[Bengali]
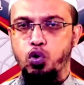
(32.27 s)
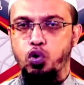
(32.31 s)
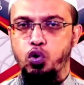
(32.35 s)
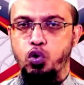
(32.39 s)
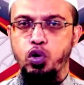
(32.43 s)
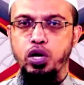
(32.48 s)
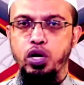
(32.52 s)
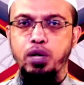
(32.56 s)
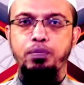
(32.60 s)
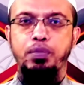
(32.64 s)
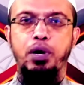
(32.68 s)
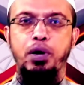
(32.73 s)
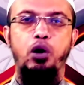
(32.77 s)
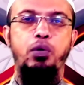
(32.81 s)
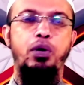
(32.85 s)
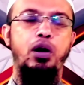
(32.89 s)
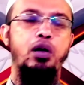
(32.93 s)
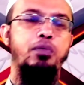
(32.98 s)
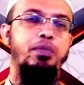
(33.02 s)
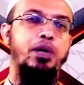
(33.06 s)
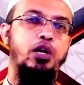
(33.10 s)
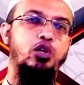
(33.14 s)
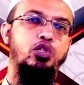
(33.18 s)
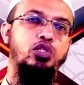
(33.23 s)
কোনো গরিব বা
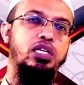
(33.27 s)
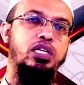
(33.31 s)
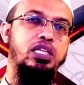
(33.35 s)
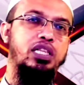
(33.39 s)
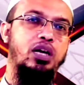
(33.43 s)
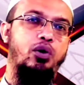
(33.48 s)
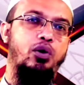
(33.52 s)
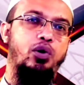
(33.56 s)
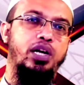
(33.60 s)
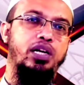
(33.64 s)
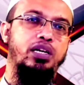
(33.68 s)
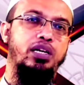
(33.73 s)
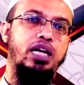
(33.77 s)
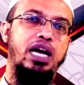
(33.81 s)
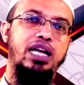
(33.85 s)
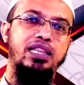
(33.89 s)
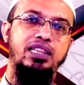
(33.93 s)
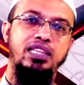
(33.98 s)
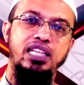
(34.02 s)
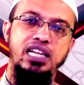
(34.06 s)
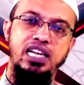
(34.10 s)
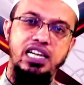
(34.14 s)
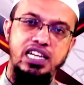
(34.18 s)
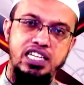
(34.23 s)
অভয় মানুষকে দেওয়ার
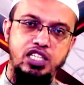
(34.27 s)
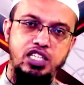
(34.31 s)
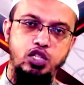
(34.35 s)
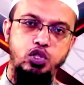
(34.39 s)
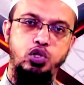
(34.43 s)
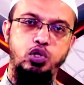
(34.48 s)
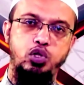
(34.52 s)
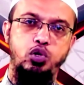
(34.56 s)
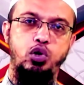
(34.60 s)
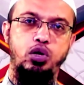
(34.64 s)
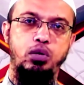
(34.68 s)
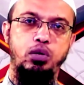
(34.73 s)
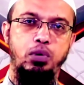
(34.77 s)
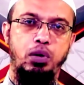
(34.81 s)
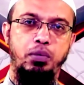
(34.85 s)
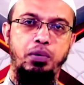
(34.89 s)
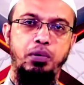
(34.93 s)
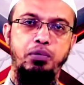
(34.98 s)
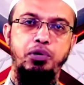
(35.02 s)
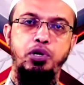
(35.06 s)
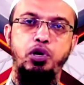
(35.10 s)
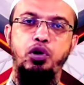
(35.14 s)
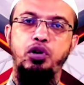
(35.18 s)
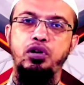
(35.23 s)
আর তিনি নিজে যদি গরিব
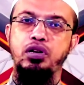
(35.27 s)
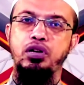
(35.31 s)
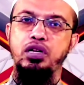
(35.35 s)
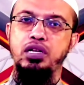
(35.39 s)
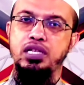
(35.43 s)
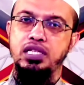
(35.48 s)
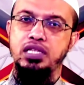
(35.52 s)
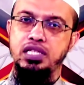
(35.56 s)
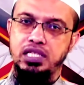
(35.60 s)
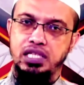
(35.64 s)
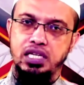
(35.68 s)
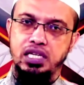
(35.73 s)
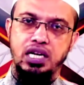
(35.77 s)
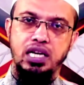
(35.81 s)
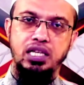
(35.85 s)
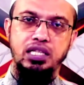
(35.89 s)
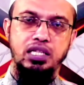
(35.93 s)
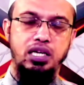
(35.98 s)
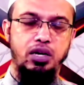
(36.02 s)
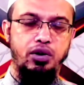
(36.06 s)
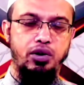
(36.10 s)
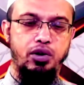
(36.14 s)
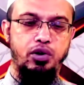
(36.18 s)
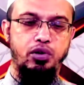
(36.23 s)
অভাবী হন
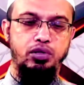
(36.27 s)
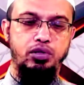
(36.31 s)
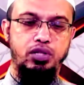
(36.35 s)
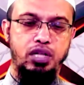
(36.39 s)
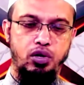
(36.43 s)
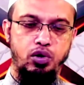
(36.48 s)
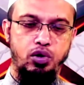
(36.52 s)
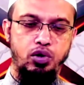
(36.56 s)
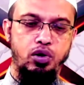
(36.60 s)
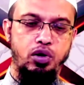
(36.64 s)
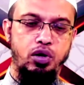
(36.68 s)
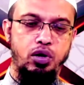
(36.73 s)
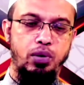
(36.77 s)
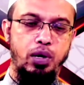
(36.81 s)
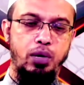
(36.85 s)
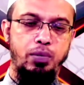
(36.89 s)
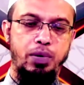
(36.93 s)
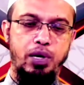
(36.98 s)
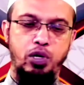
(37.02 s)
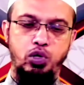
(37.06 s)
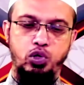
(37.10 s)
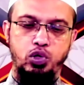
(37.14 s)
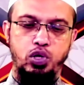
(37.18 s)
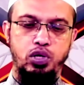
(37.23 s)
জাকাত খাওয়ার হকদার হন
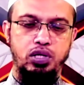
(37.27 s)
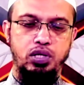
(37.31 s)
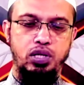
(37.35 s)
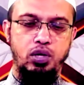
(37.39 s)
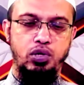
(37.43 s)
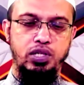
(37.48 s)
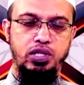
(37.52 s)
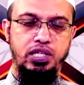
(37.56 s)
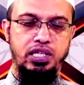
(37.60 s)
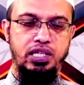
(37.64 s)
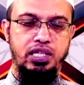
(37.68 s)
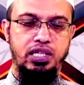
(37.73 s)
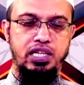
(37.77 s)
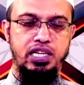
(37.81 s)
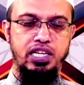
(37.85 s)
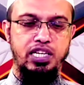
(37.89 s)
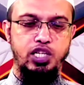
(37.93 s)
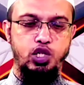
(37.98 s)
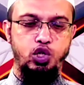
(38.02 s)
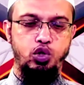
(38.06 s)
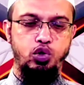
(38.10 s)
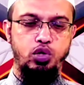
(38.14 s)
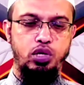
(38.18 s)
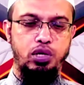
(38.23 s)
অভাবী মানুষ হন তাহলে সেক্ষেত্রে
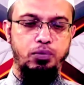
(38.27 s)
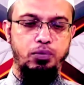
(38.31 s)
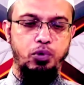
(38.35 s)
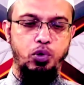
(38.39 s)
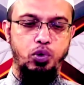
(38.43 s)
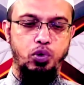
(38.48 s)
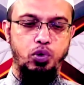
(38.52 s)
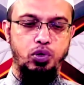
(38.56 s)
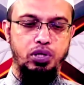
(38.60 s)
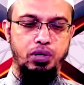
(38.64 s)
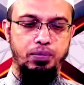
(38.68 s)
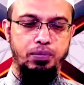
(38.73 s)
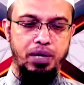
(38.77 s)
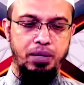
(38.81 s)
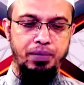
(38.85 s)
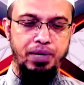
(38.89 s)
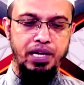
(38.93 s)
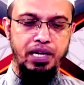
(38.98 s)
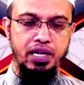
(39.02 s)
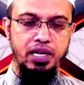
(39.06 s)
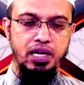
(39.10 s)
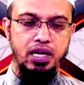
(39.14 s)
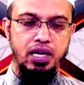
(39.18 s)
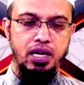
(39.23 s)
তিনি নিজেও তিনি ভোগ করতে
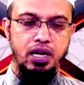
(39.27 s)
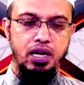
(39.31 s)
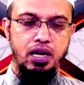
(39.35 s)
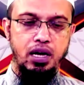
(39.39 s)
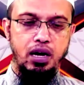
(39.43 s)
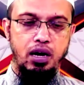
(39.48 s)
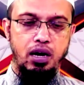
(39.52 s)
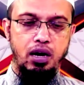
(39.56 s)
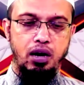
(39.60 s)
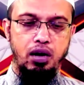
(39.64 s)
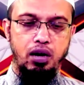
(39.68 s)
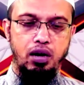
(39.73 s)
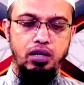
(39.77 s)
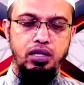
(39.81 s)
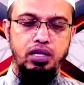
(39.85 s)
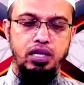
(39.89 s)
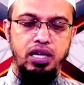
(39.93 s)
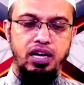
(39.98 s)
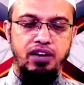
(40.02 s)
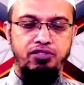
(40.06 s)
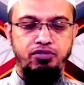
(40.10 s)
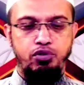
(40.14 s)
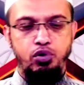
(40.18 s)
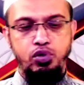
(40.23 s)
পারবেন
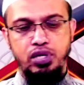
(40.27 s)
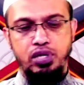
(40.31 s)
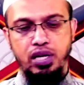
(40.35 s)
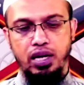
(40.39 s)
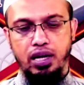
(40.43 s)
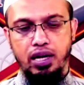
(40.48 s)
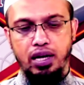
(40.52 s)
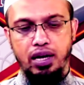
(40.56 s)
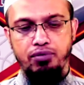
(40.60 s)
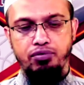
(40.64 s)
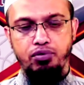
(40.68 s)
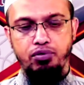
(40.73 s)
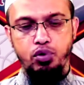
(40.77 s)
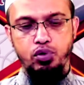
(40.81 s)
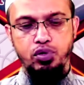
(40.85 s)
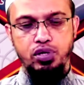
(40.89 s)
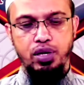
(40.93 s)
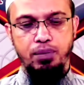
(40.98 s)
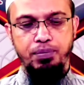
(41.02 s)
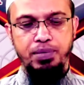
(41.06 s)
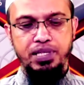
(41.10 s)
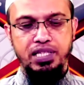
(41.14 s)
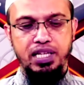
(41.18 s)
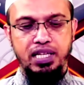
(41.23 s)
রত্না আফরোজা
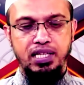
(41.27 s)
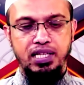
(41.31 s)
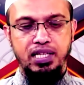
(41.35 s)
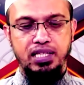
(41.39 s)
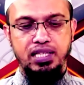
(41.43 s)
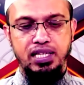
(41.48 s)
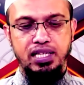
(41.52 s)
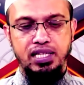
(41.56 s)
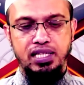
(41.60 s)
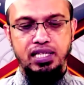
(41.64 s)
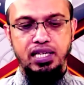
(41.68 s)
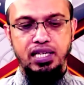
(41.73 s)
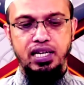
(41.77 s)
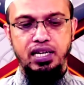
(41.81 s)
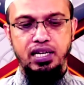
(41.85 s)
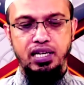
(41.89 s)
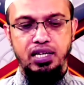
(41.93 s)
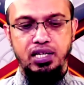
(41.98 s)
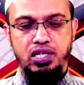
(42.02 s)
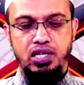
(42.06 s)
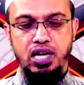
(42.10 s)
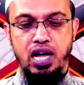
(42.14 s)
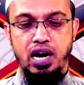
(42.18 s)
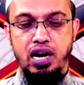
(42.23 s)
আফরোজ আপনি জানতে
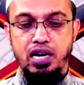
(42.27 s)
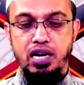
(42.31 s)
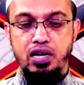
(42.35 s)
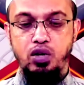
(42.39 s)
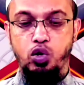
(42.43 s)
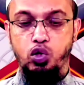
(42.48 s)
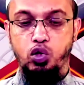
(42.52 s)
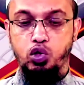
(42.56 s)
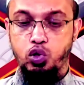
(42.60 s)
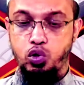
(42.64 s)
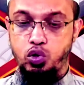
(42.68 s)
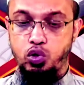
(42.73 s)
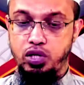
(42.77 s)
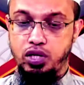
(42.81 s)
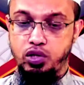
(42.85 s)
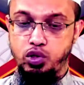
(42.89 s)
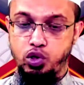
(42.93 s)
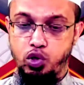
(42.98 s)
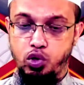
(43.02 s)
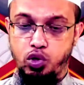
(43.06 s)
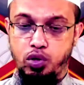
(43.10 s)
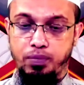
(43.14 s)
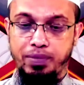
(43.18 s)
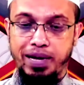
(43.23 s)
চেয়েছেন শারীরিক
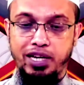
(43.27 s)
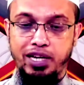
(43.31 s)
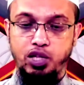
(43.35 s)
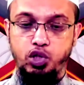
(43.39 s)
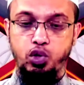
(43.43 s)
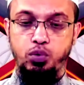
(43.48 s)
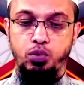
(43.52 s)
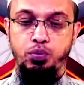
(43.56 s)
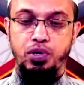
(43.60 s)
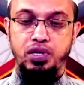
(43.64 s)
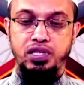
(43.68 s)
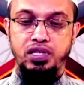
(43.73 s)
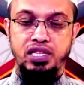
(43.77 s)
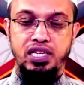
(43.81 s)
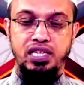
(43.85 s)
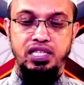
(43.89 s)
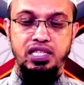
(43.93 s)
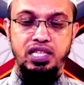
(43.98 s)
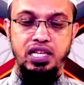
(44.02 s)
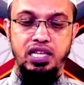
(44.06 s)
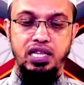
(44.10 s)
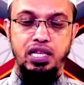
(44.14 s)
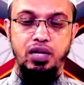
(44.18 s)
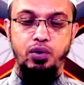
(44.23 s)
অসুস্থতার জন্য বালিশের উপরে
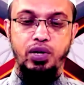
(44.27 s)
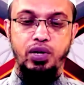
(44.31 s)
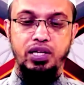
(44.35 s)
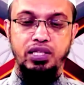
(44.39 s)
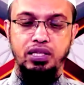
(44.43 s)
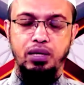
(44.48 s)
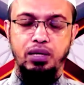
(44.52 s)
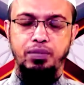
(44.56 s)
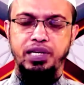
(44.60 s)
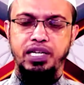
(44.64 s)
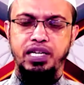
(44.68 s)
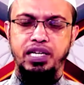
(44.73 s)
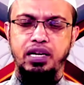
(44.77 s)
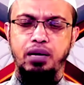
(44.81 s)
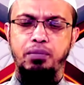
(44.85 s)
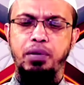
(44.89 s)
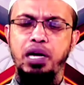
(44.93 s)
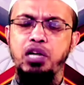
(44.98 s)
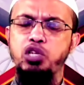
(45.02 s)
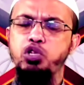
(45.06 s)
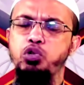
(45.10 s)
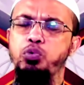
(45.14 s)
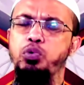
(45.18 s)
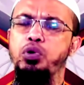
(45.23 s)
সেজদা দেওয়া যাবে
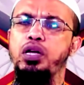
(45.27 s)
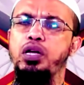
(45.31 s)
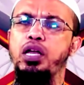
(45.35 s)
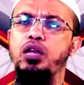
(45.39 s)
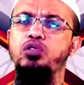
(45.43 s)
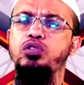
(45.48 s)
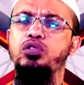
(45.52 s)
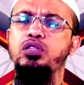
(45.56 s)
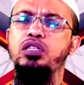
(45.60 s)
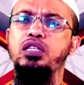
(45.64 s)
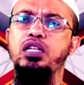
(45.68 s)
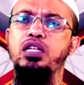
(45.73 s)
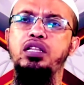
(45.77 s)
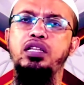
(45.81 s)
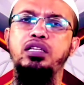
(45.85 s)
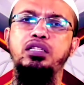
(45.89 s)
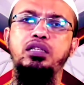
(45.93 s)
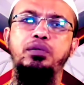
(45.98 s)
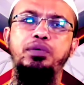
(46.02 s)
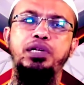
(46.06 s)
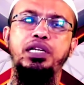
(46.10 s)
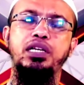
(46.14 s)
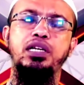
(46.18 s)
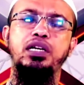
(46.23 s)
কিনা বালিশের উপরে কেন সেজদা
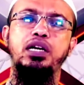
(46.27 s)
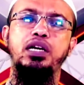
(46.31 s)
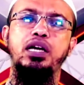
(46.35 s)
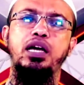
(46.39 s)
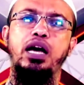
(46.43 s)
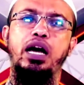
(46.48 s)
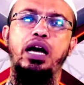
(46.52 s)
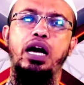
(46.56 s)
দিতে যাবেন